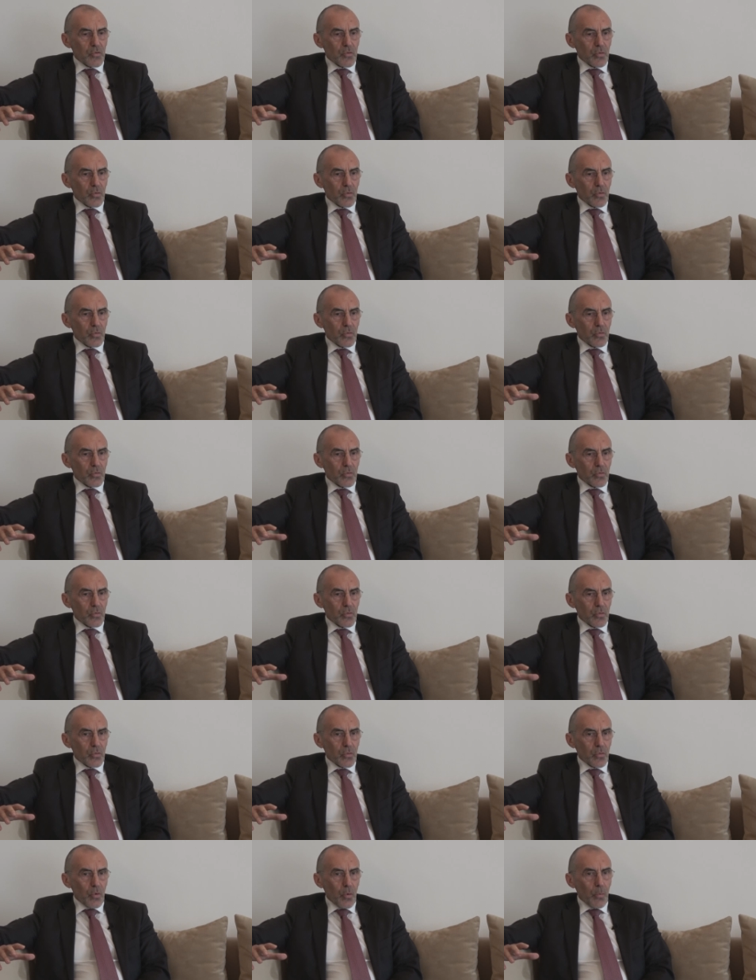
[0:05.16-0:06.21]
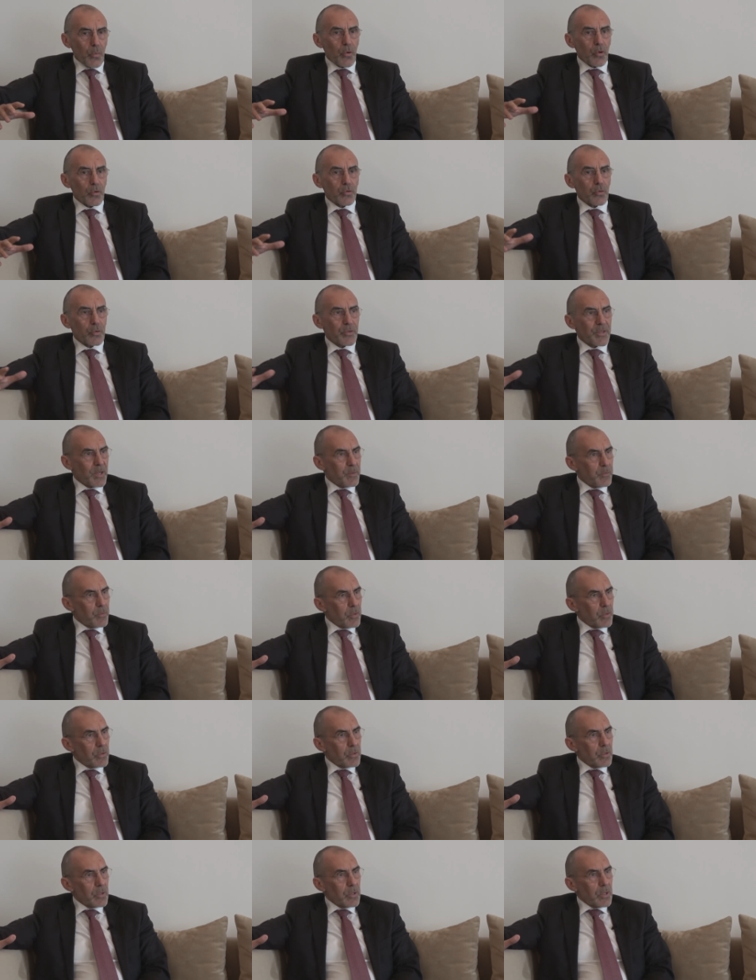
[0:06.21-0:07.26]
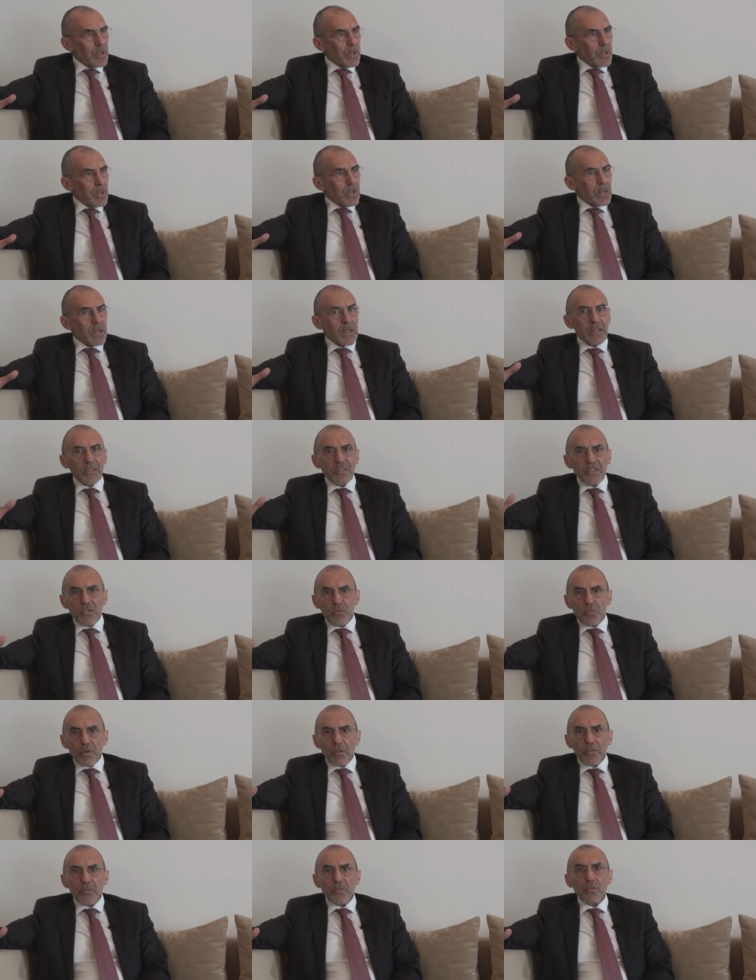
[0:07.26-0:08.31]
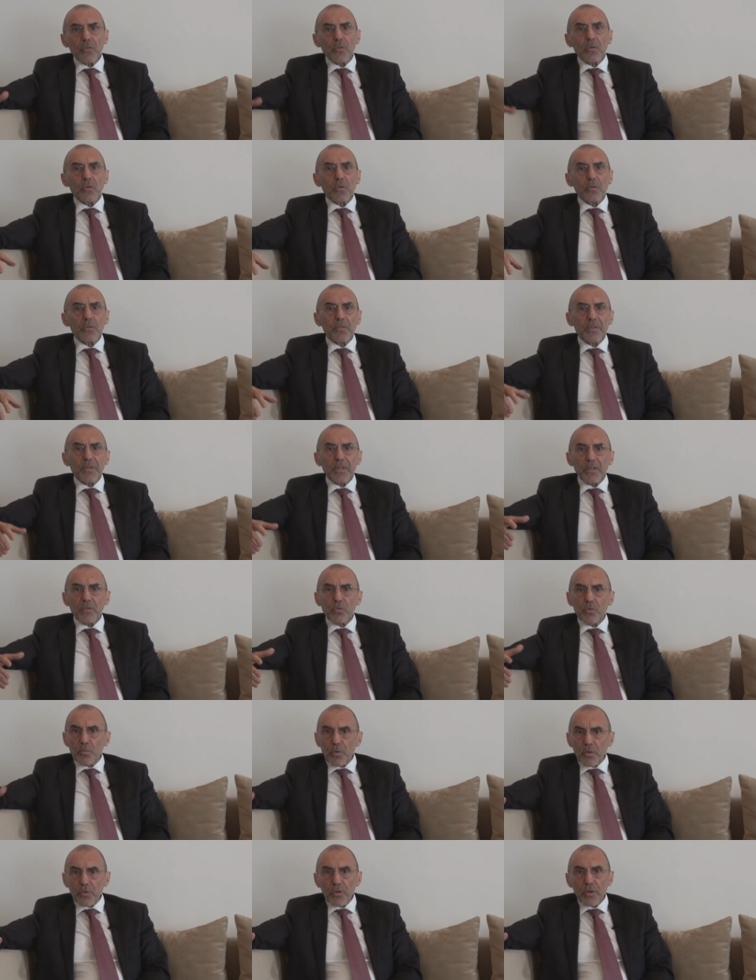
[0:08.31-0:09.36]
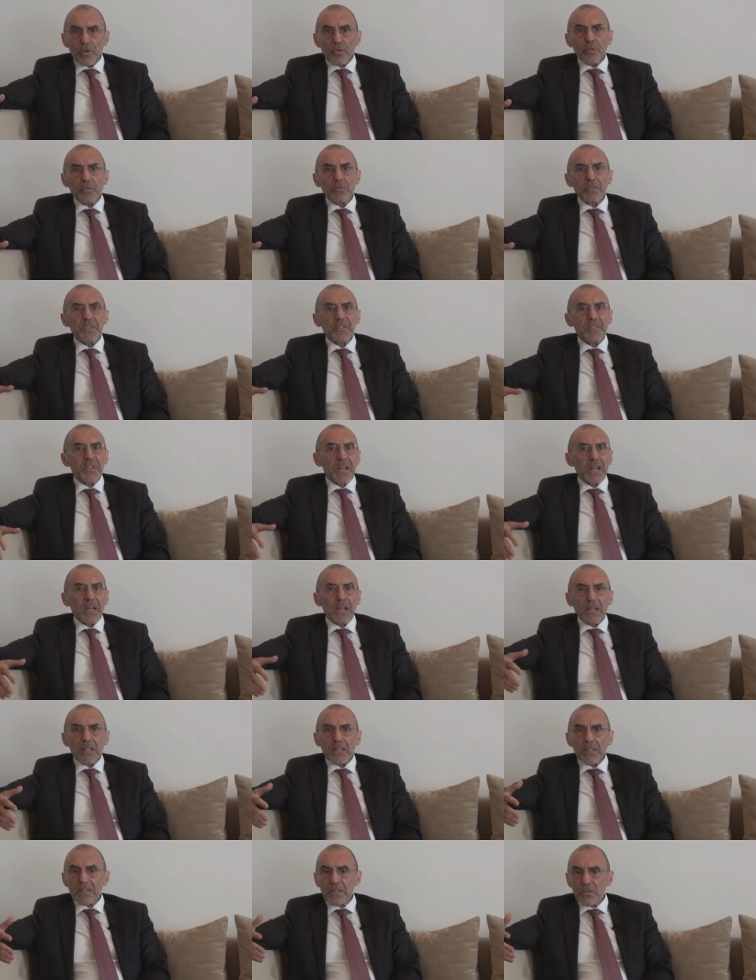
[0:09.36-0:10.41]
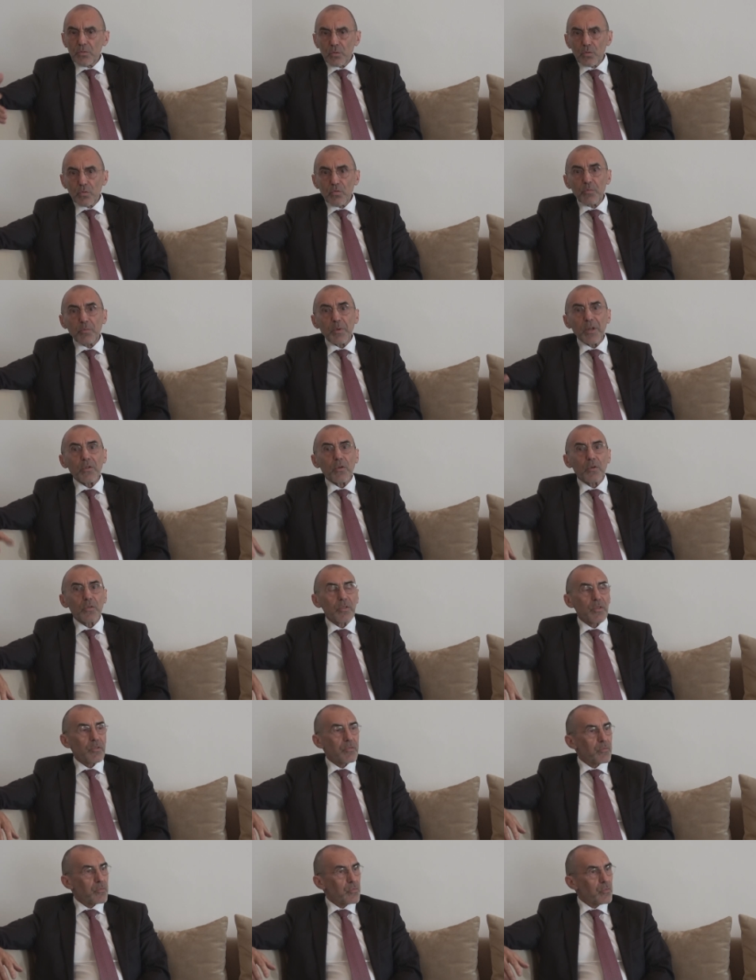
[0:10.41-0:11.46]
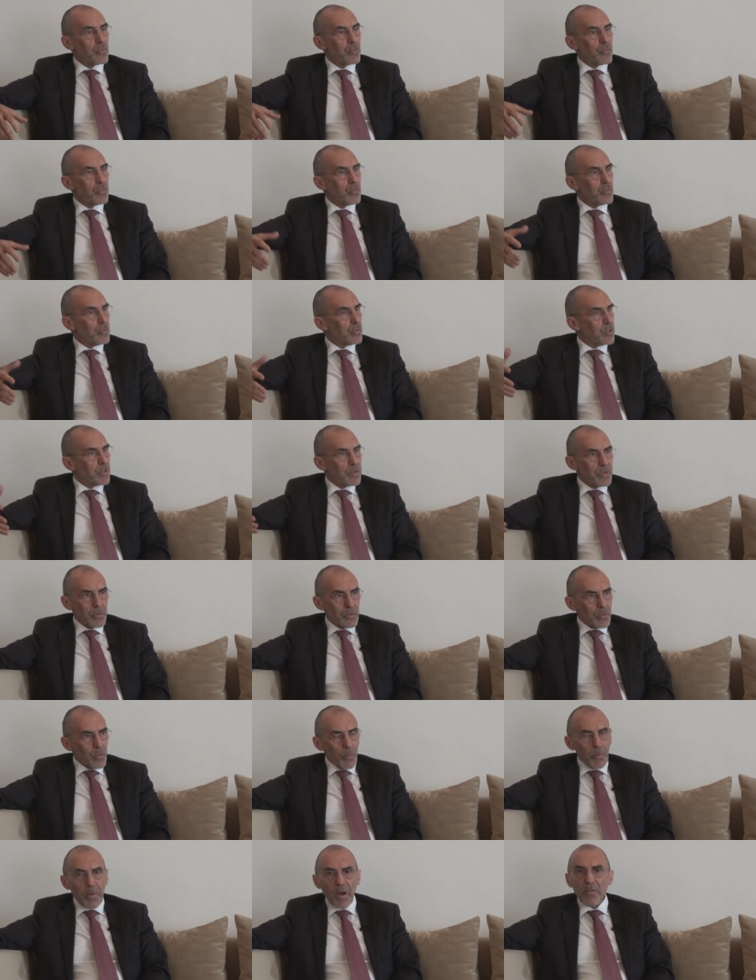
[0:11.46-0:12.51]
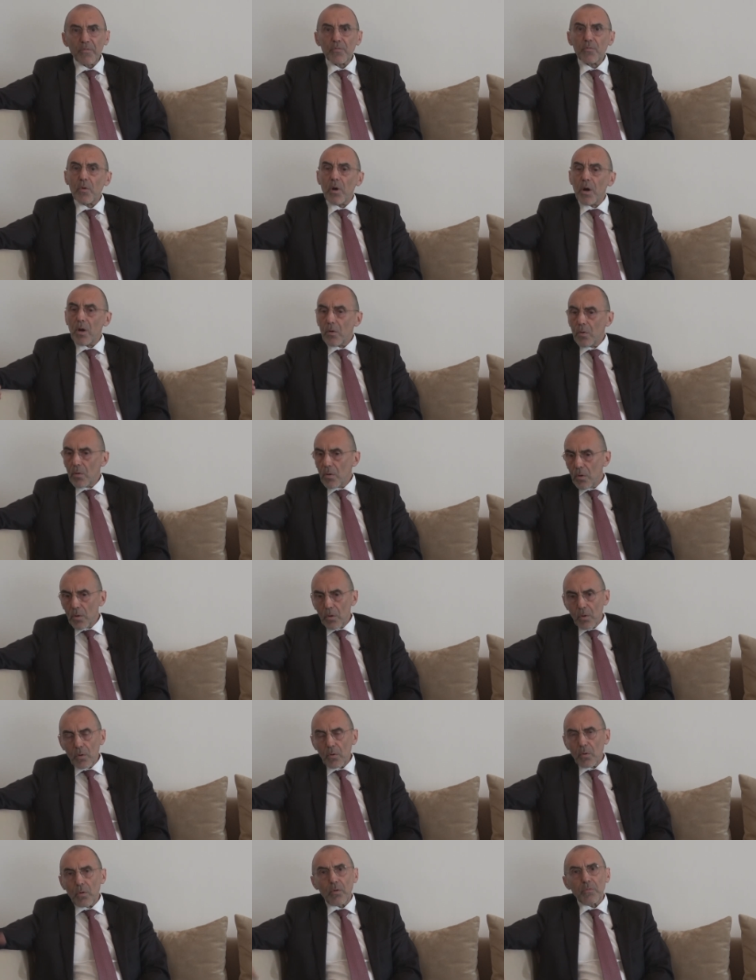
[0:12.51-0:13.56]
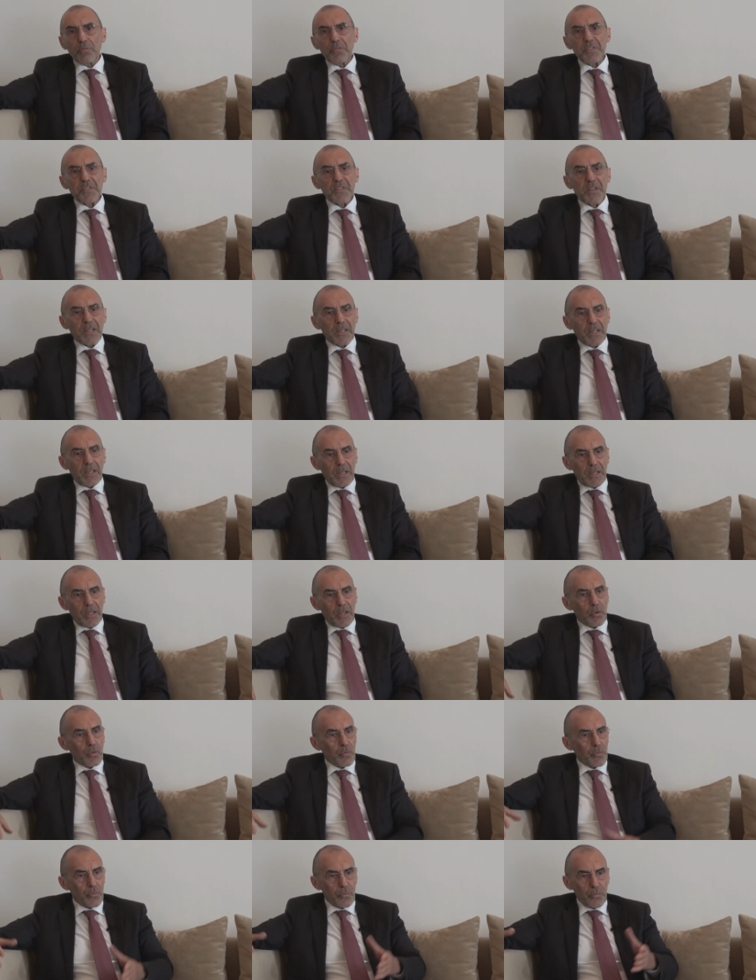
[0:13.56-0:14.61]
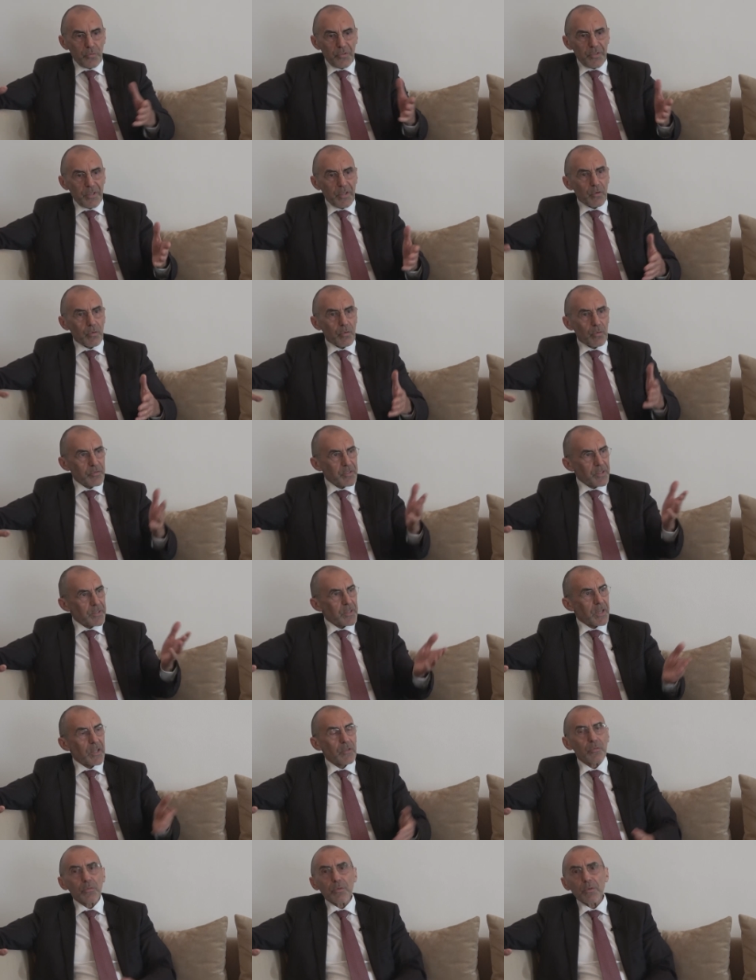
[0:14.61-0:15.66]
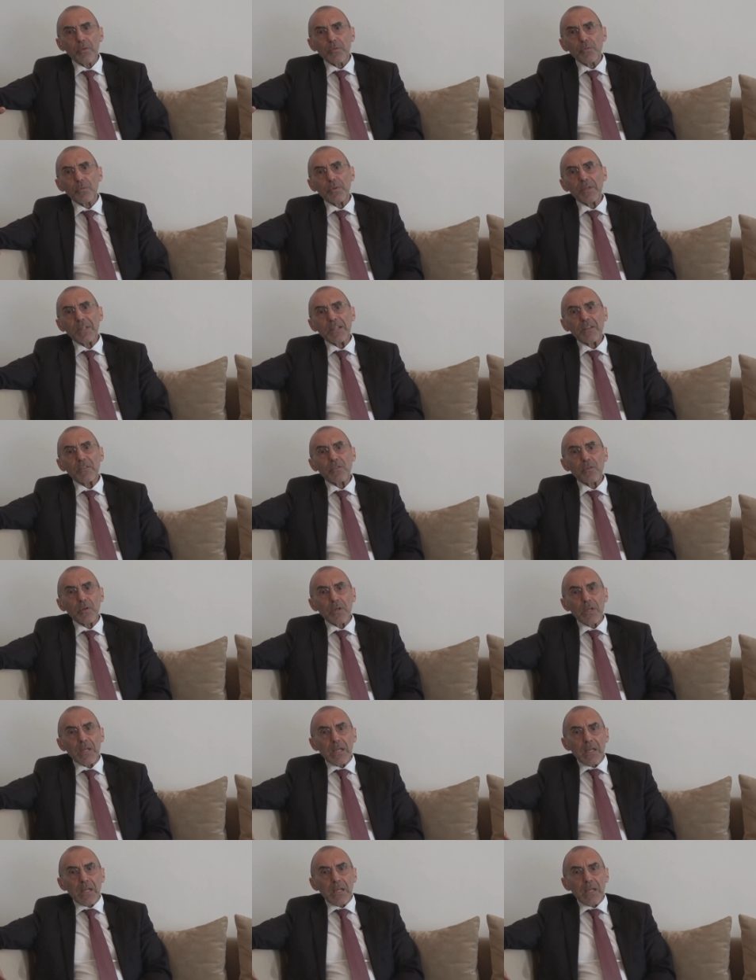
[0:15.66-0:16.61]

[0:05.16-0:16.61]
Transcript: je, comprends totalement la situation des demandeurs de visa qui ne trouvent pas de rendez-vous, qui ont parfois euh, un, visa qui, est refusé, on reviendra sur les, raisons.